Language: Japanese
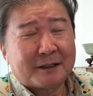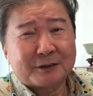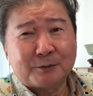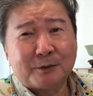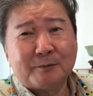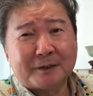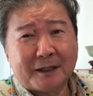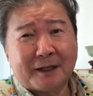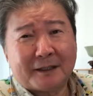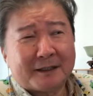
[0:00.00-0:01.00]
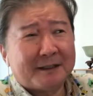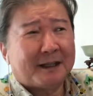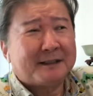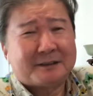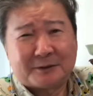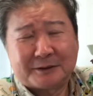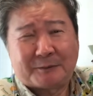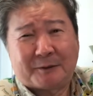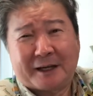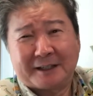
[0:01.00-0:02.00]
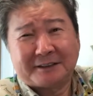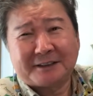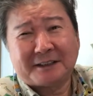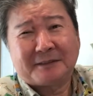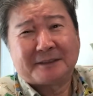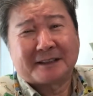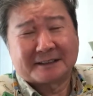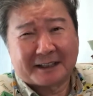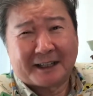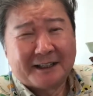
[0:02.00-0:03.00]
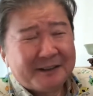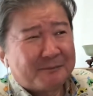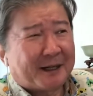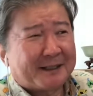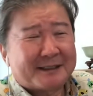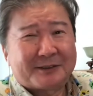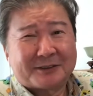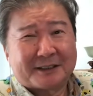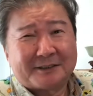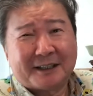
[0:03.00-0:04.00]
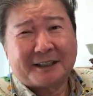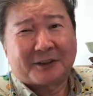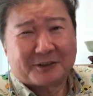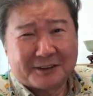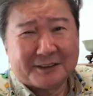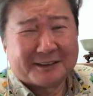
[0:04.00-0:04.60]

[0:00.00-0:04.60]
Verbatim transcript: ガスボンベね開けてうちに爆発しちゃったみたいなさバカな業者いるわけだろ